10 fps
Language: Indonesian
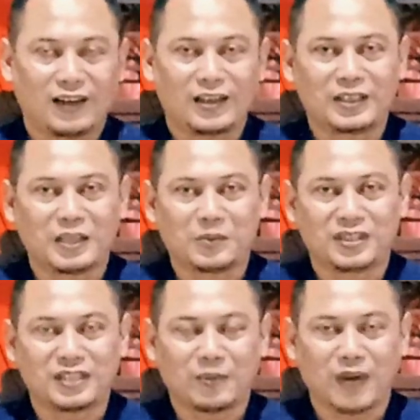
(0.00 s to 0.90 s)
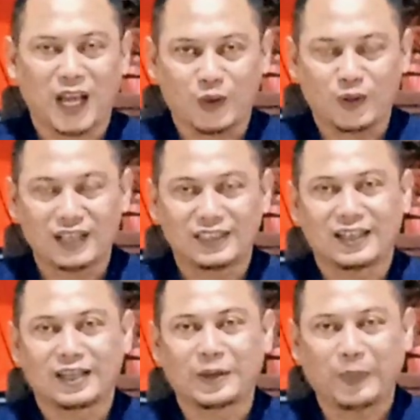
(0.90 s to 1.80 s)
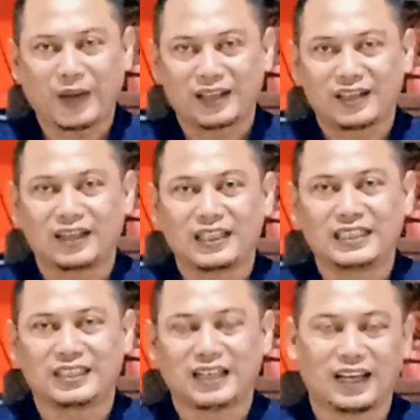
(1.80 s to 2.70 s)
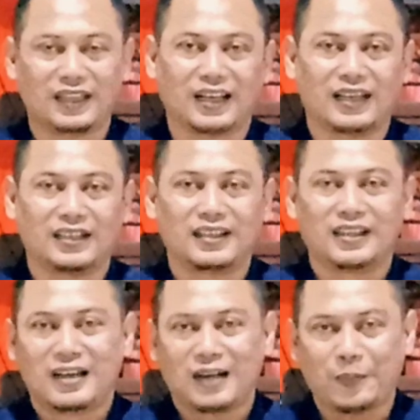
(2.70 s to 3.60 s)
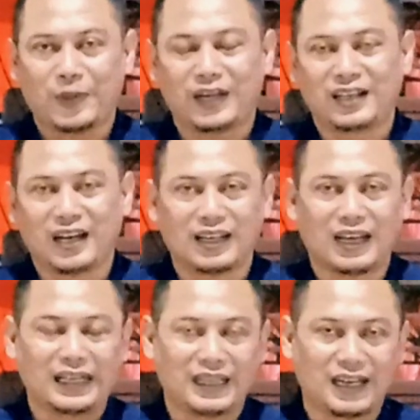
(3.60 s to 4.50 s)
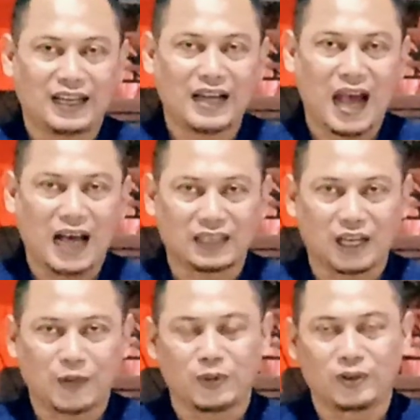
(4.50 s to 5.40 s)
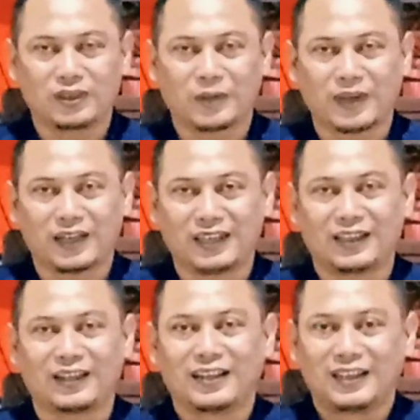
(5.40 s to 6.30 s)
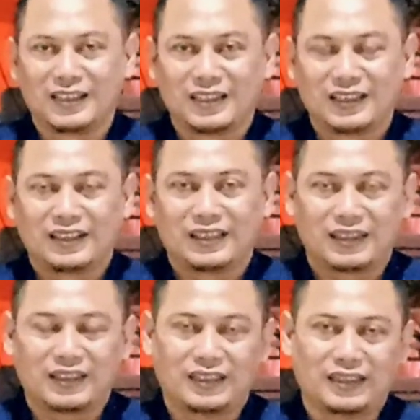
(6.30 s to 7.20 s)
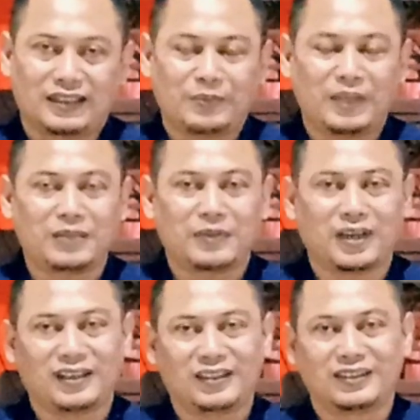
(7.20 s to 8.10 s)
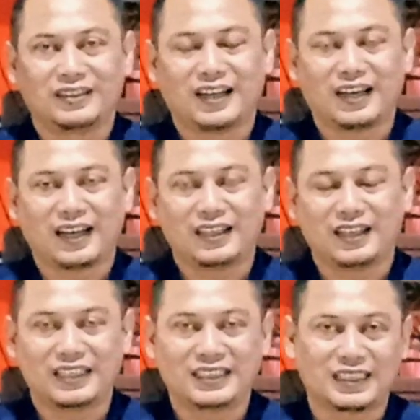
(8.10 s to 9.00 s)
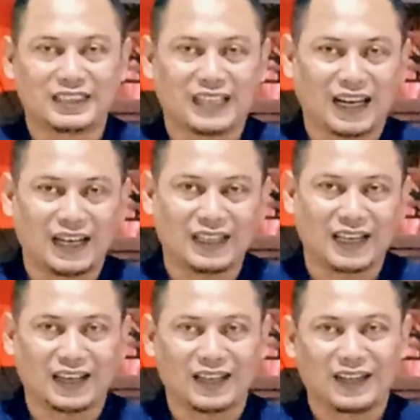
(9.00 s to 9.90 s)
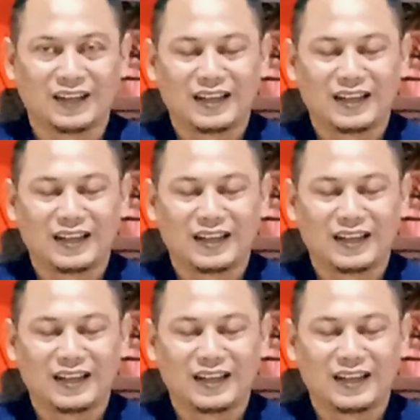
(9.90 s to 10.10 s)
Anda tidak bisa melakukannya kepada istri Anda, kepada anak Anda, ataupun kepada teman-teman yang ada di sekitar Anda.